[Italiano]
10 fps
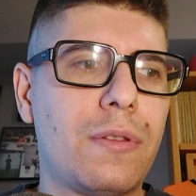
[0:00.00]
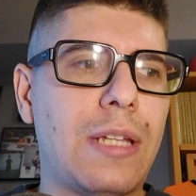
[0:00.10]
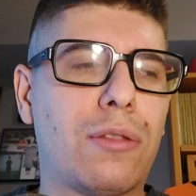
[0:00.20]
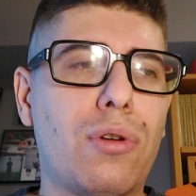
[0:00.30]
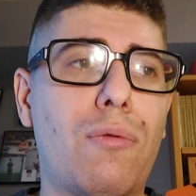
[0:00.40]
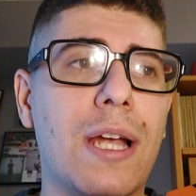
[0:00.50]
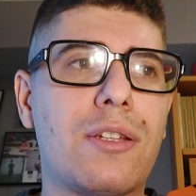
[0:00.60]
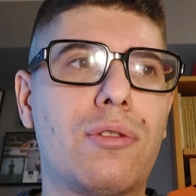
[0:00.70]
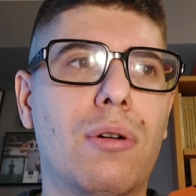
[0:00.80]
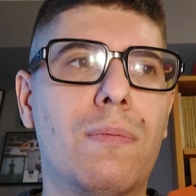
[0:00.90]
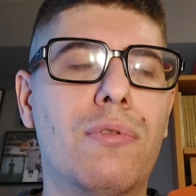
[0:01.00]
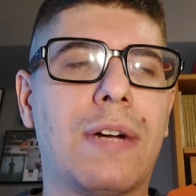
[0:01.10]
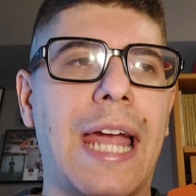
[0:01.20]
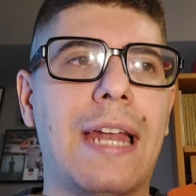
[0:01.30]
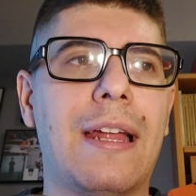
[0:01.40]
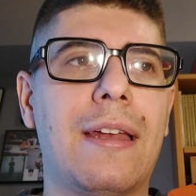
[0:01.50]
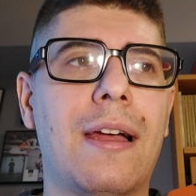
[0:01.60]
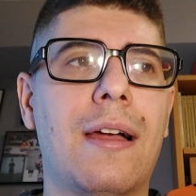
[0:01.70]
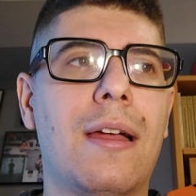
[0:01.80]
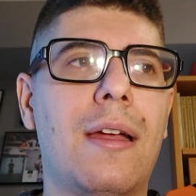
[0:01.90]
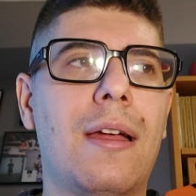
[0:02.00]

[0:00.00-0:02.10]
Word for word: Detto questo, Buchanan